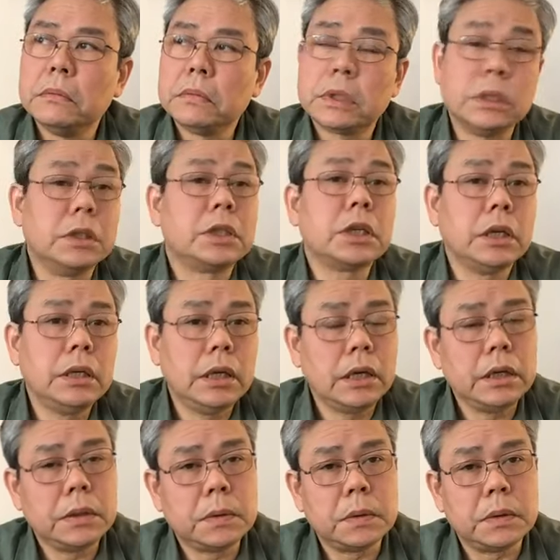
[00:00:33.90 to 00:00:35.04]
sự chờ
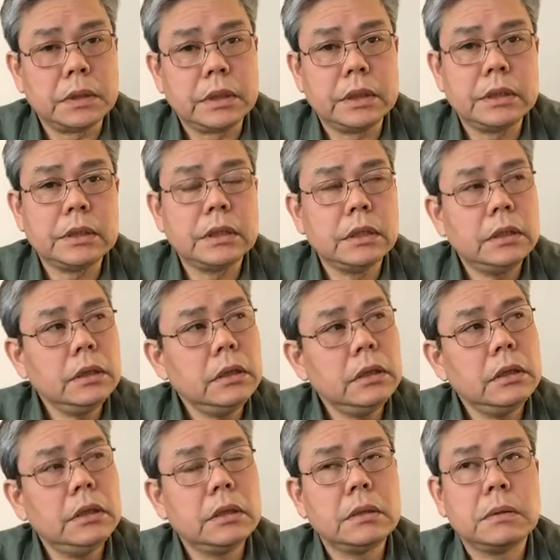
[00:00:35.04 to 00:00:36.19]
đợi của thế giới
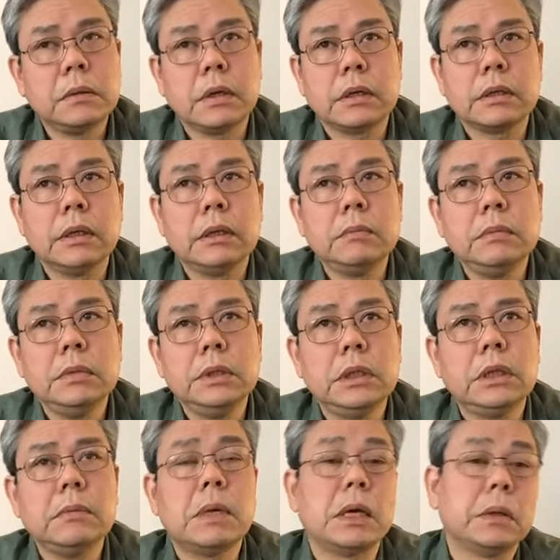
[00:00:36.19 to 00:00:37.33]
liên quan đến
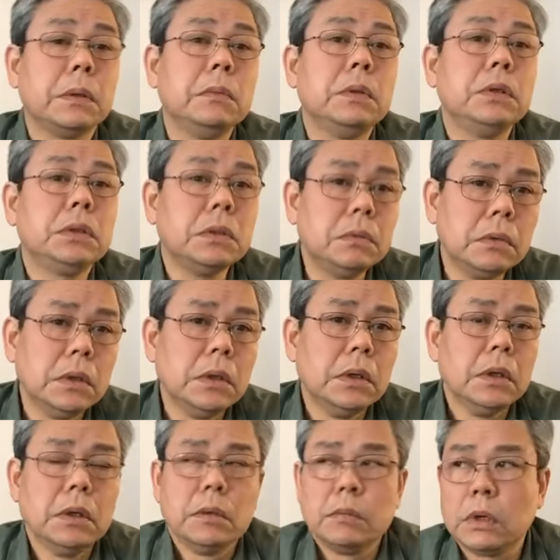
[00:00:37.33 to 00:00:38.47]
những cái bản tuyên bố chung
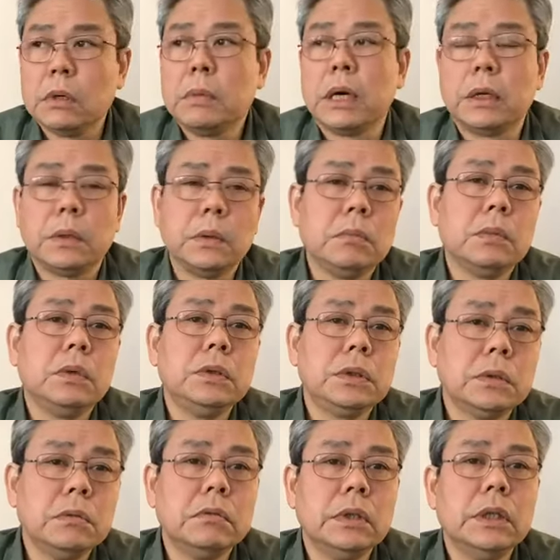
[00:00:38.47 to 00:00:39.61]
một cái bản tuyên bố
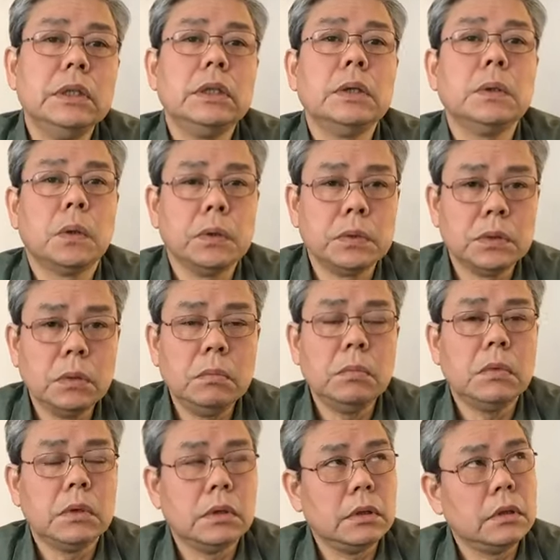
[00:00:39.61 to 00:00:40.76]
chung với những nội
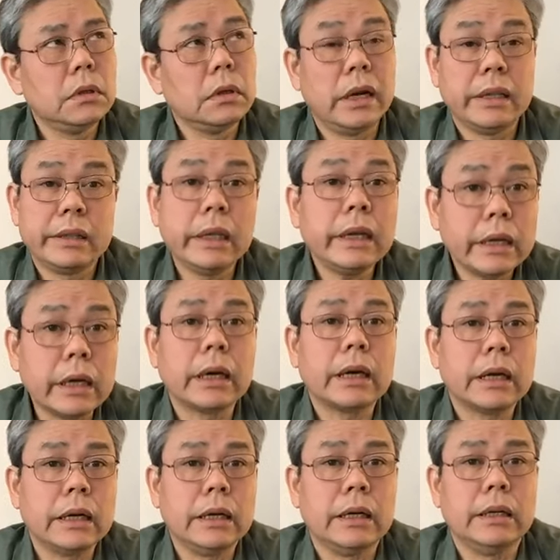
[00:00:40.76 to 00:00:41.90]
dung ờ, gọi là tích cực
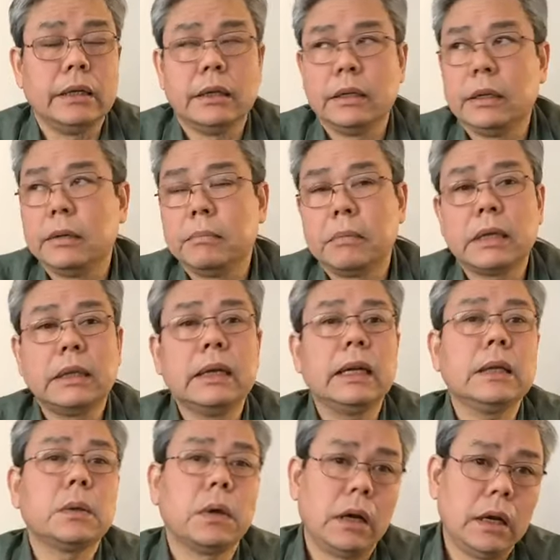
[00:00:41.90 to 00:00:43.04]
à, mang tính
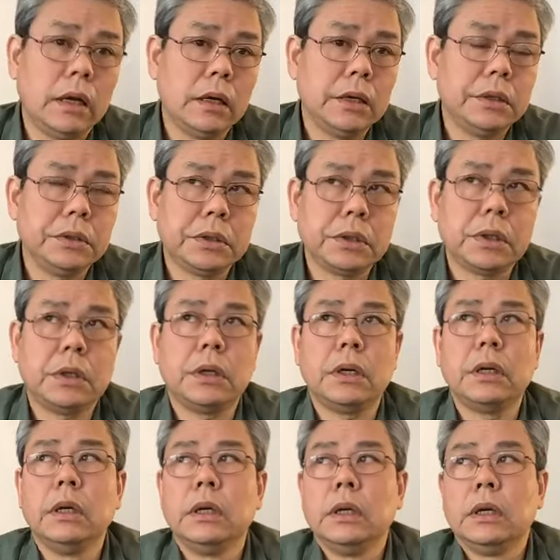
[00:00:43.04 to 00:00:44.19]
cách thuận lợi cho
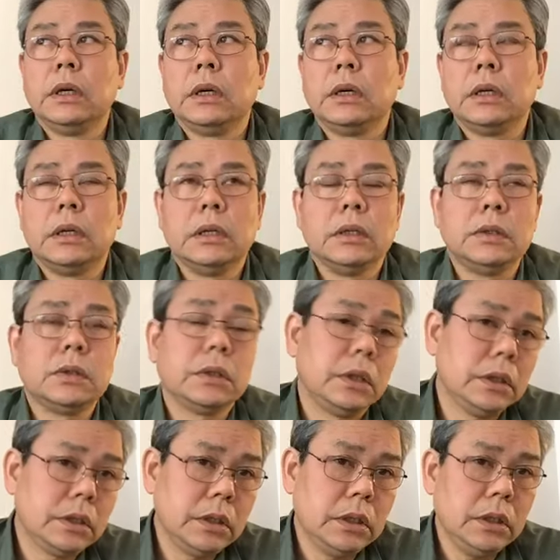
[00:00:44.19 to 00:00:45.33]
ờ, cho
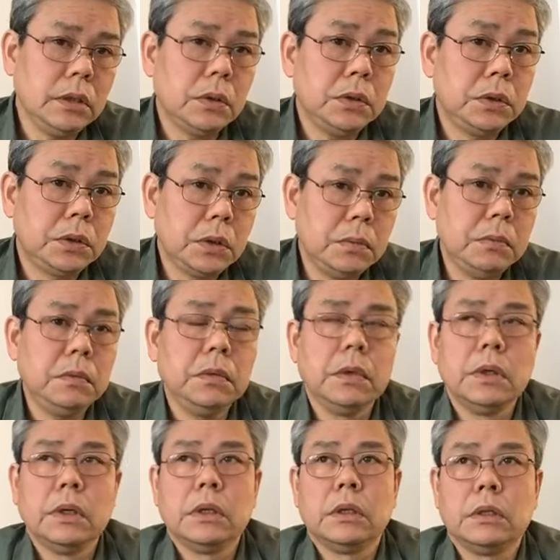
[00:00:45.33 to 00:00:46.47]
thế giới nói chung
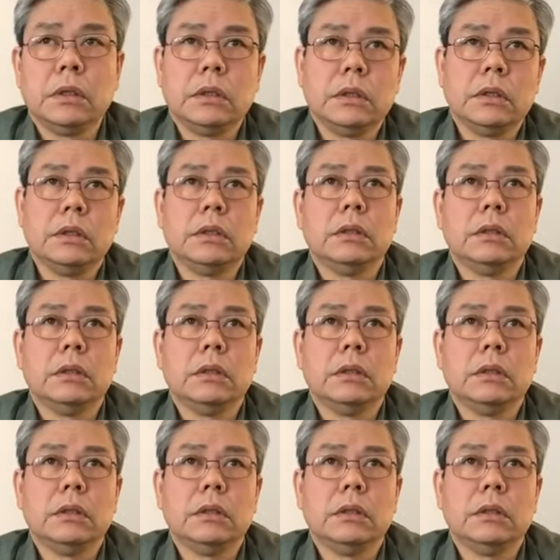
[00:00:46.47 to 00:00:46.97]
ờ,